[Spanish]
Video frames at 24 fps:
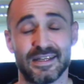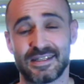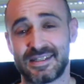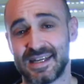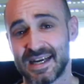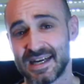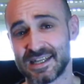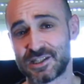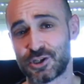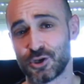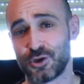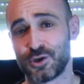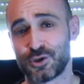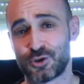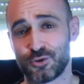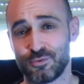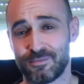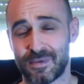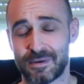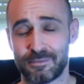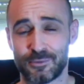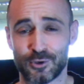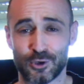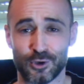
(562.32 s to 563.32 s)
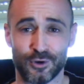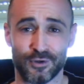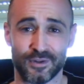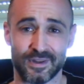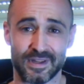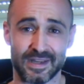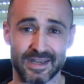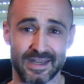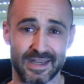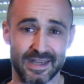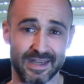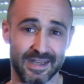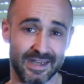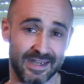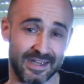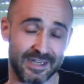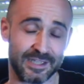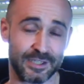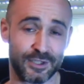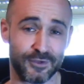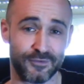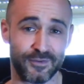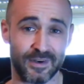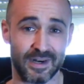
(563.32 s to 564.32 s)
Si a esto le sumamos lo de que
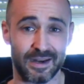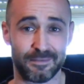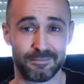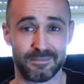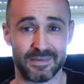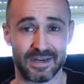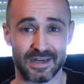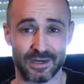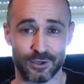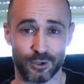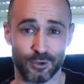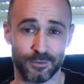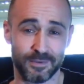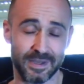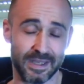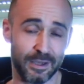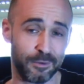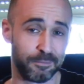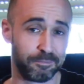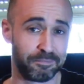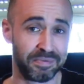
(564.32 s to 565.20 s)
Christopher Lambert no veía un